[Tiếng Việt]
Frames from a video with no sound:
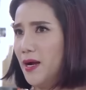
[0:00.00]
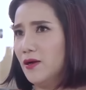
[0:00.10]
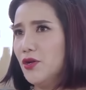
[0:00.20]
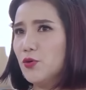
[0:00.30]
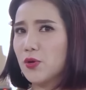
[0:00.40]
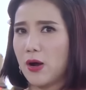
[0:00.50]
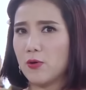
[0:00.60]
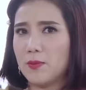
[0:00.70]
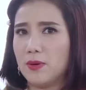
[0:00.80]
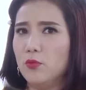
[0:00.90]
bạn có yêu
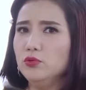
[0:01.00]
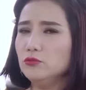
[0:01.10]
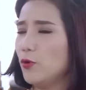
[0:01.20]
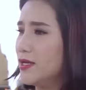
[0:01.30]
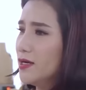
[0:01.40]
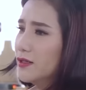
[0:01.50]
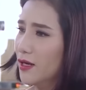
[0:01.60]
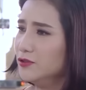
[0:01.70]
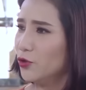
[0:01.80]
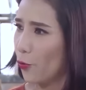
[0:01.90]
cầu là mà muốn quen với
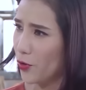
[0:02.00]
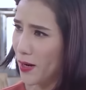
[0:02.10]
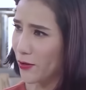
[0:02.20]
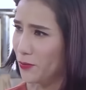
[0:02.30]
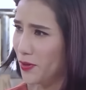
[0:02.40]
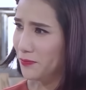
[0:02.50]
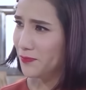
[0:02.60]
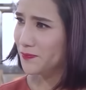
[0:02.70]
người lớn tuổi mà đúng không?